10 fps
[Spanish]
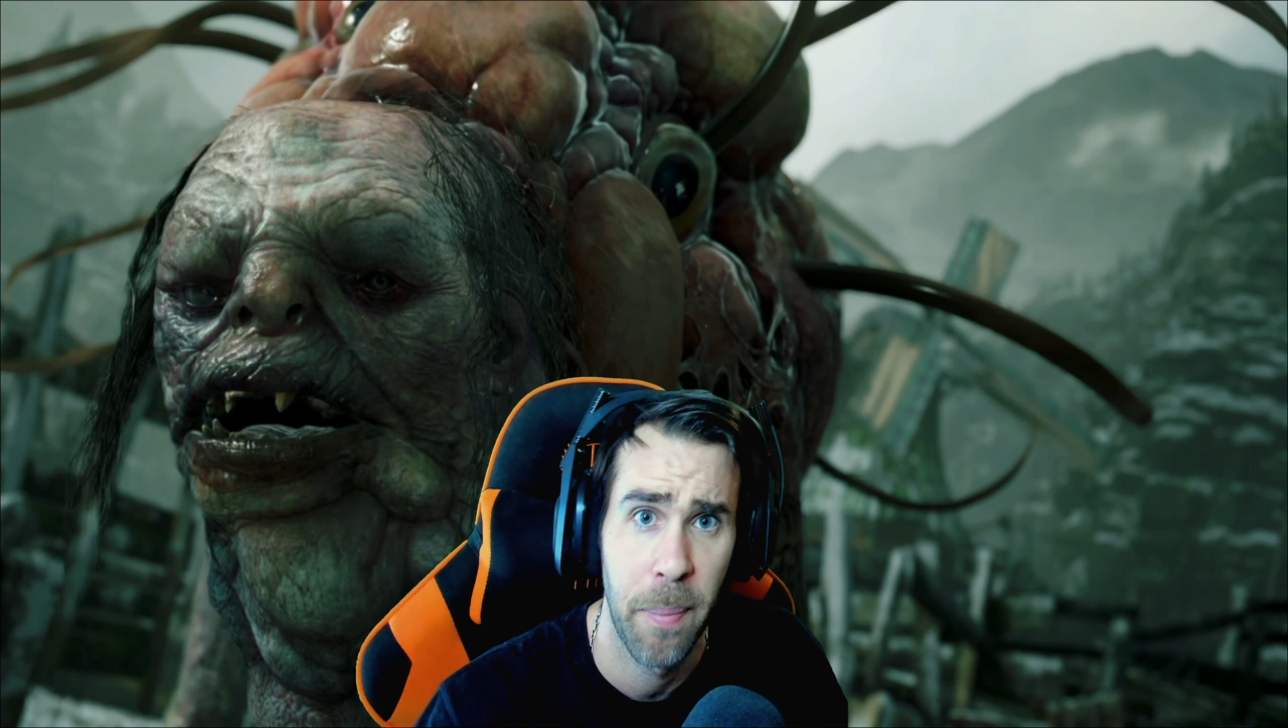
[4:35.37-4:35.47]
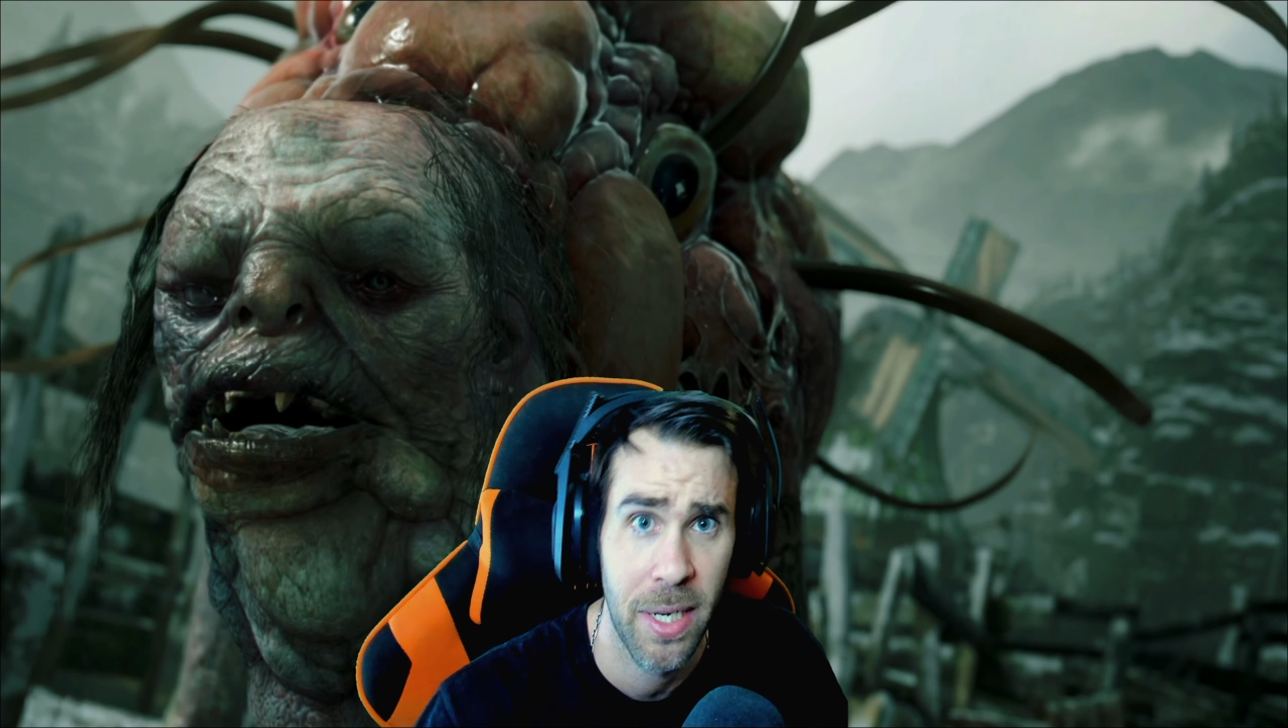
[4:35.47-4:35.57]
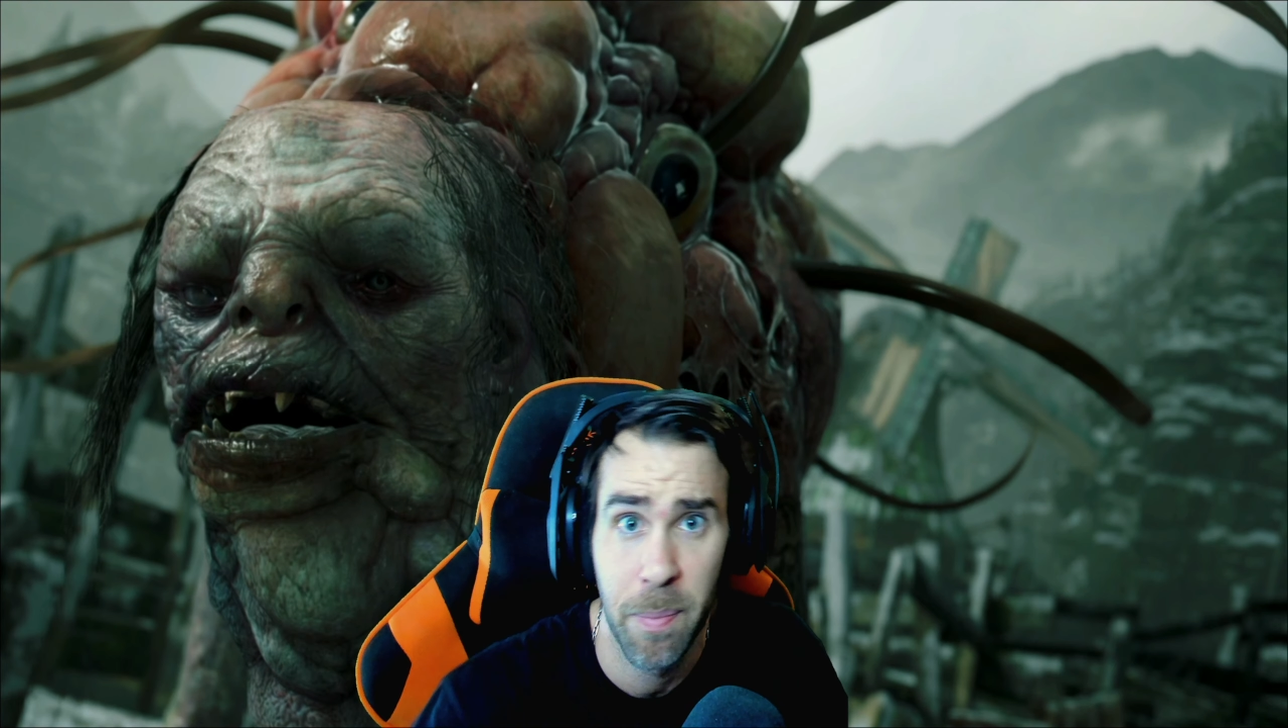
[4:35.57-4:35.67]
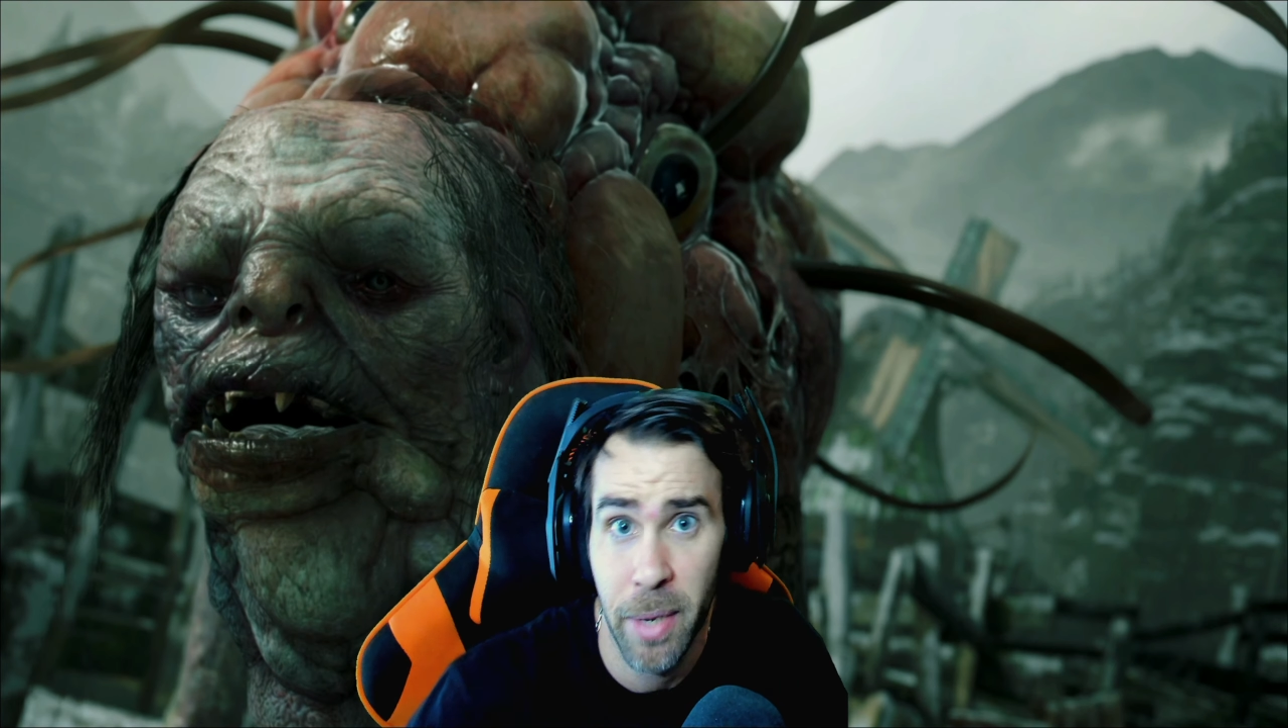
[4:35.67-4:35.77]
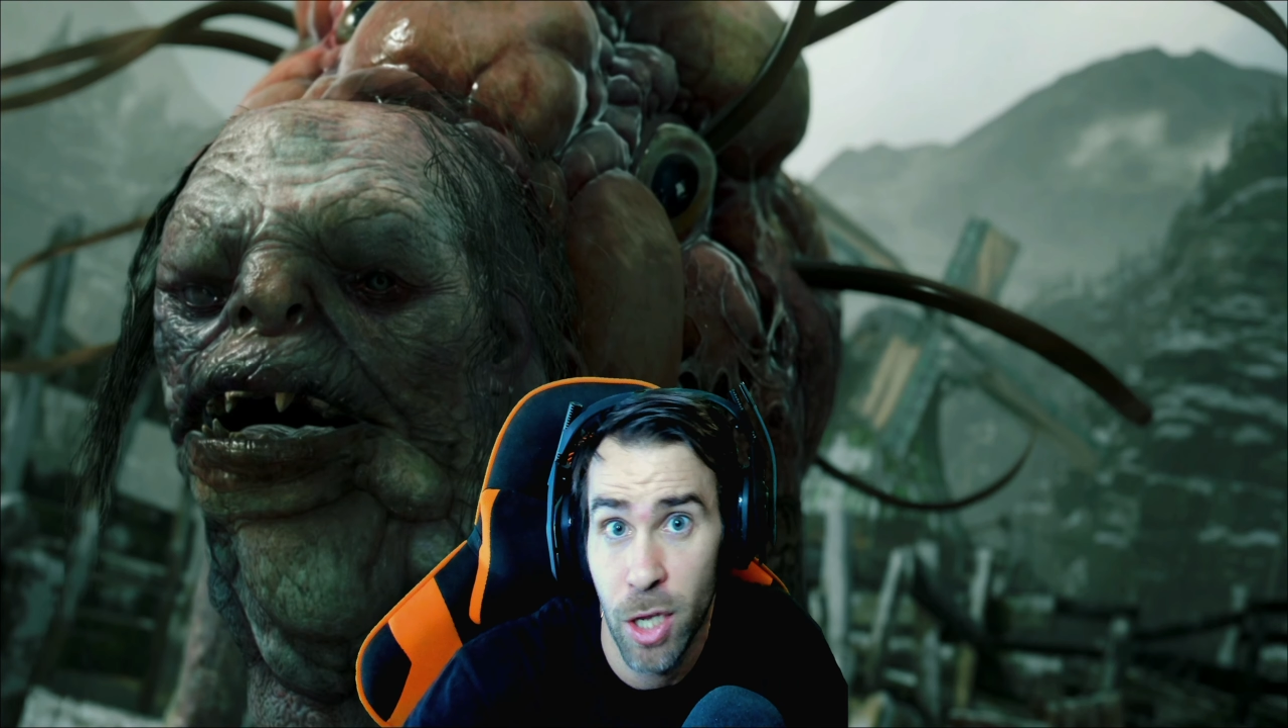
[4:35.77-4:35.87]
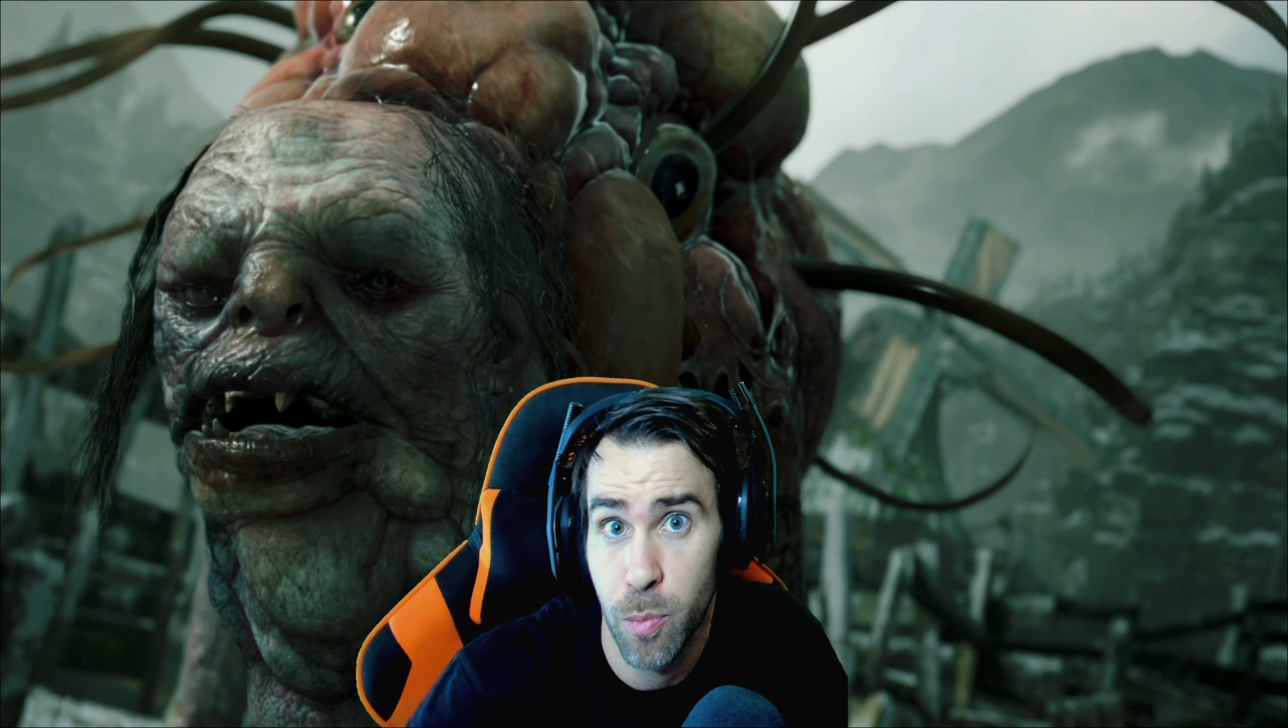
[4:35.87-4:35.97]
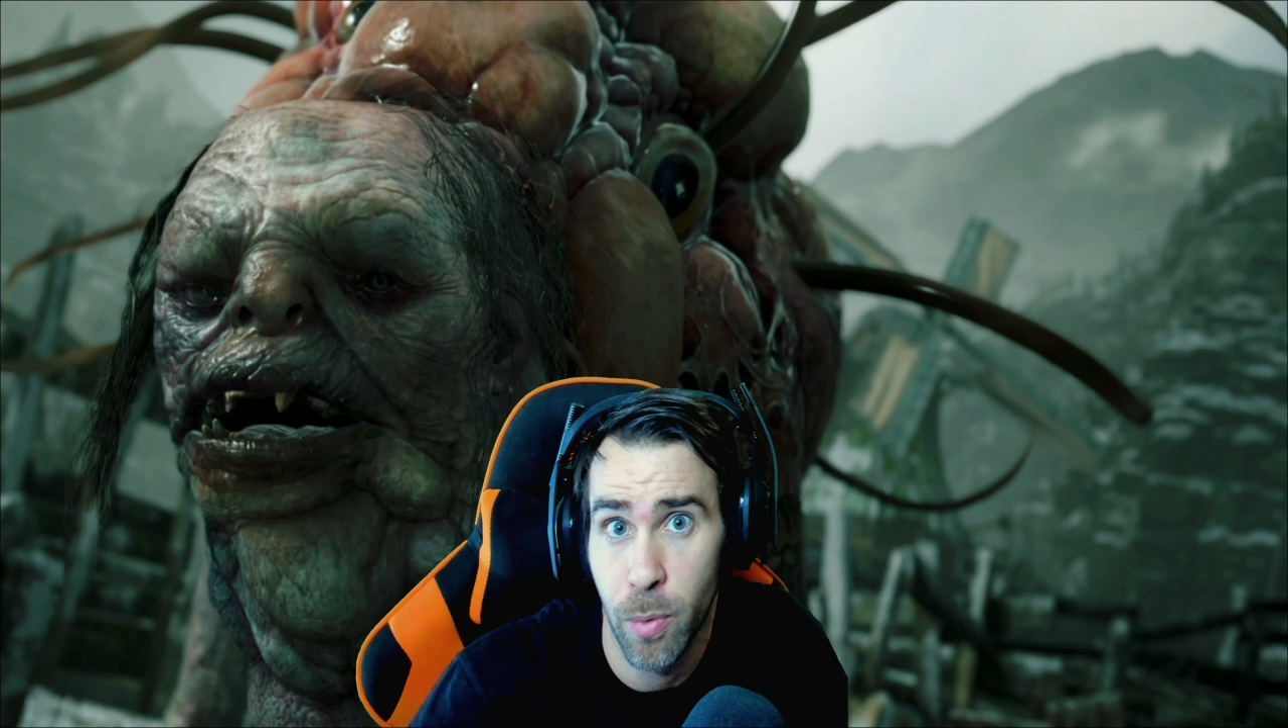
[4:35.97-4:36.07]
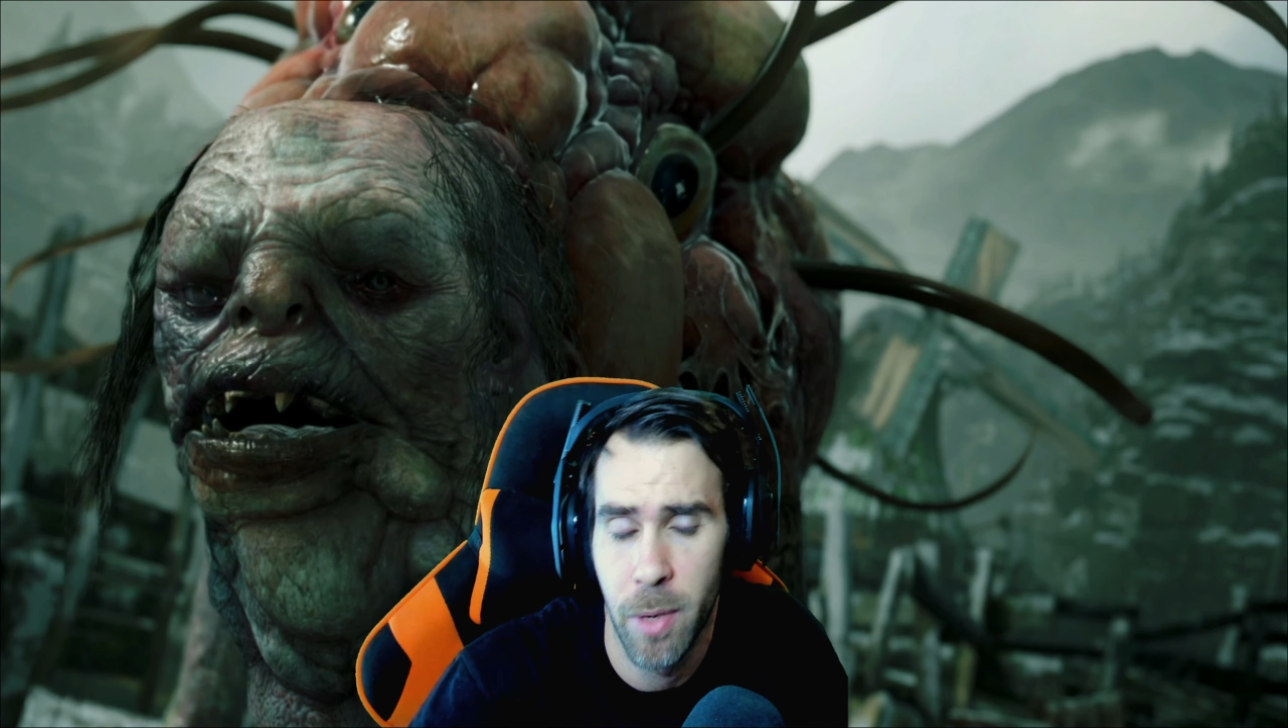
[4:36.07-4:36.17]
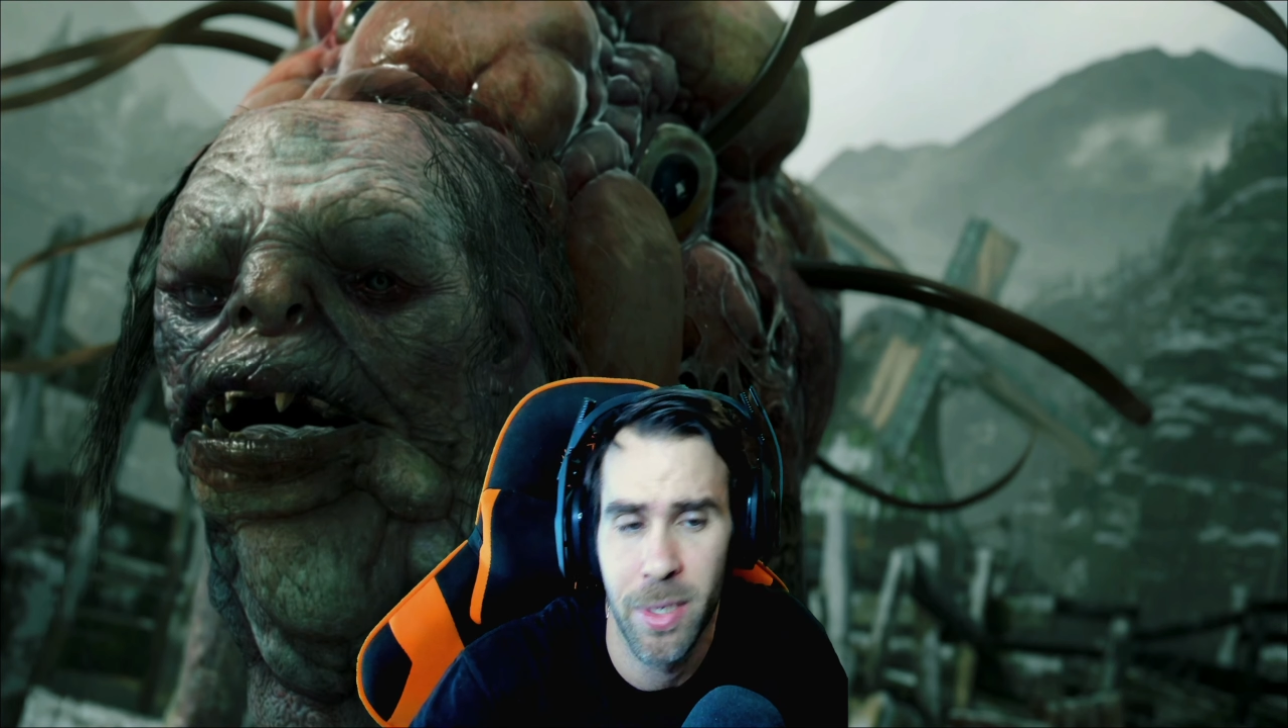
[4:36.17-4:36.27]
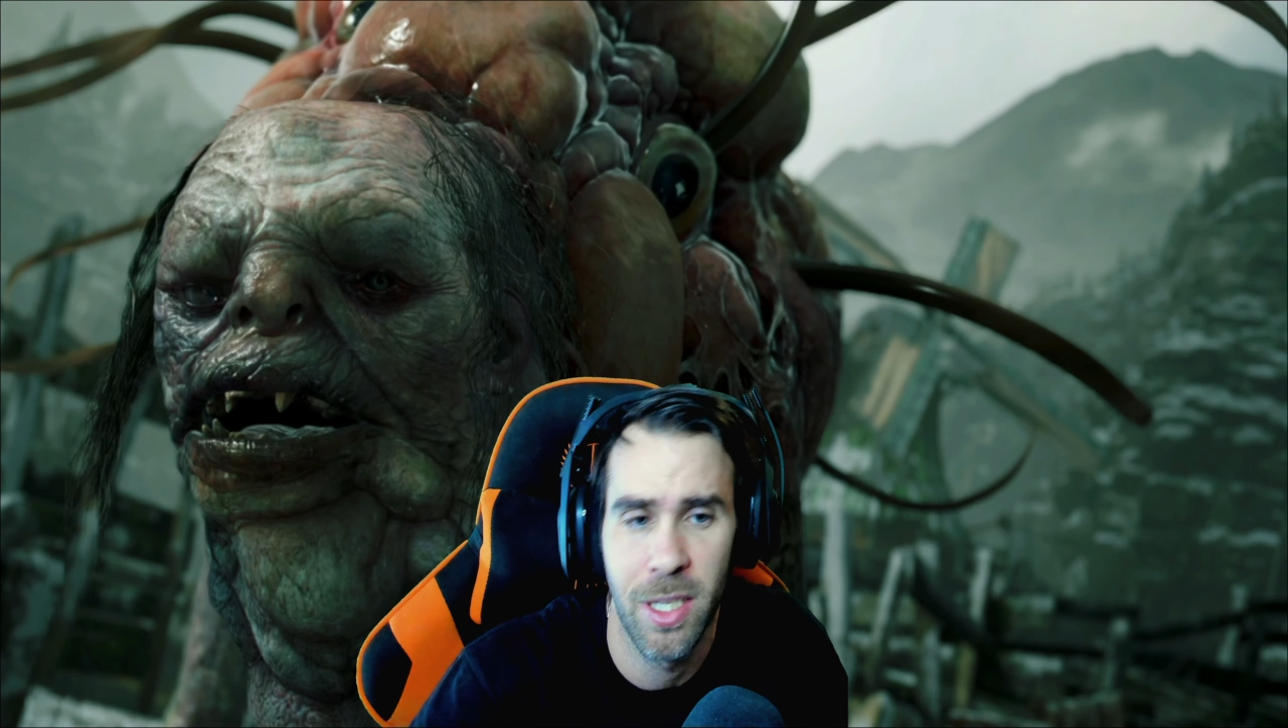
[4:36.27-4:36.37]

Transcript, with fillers: pasan pequeños problemas